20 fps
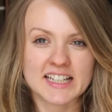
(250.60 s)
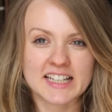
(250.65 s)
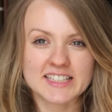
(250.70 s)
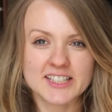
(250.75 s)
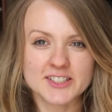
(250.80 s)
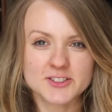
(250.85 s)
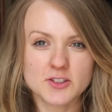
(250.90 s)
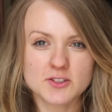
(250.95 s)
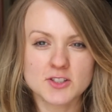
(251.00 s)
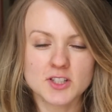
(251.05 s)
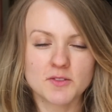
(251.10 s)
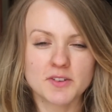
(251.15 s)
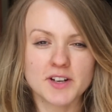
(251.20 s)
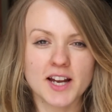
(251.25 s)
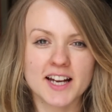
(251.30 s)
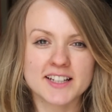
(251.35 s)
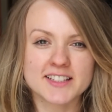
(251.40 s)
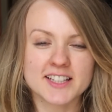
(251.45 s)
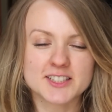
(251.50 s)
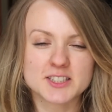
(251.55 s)
Cześć, to znowu
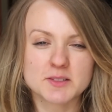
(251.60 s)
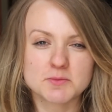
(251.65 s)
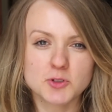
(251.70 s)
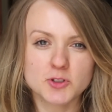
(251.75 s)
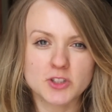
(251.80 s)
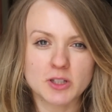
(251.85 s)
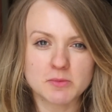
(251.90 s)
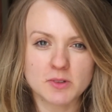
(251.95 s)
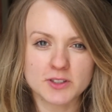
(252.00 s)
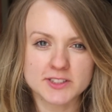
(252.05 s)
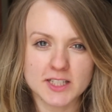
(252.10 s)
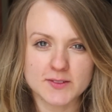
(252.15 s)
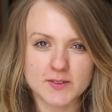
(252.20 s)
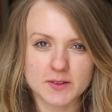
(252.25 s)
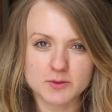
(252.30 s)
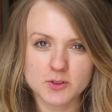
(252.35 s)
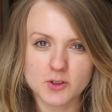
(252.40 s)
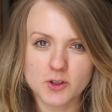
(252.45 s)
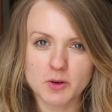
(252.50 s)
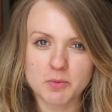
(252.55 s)
ja i tak szybciutko bym chciała
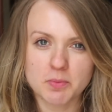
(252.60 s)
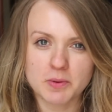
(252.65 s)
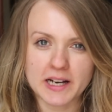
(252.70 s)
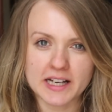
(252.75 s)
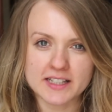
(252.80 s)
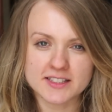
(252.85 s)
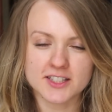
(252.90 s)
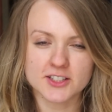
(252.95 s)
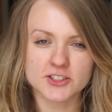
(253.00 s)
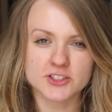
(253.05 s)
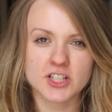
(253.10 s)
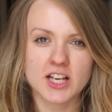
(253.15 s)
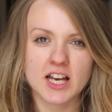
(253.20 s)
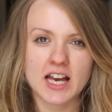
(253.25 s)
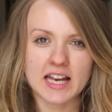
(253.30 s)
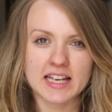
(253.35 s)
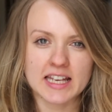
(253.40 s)
Wam tylko pokazać,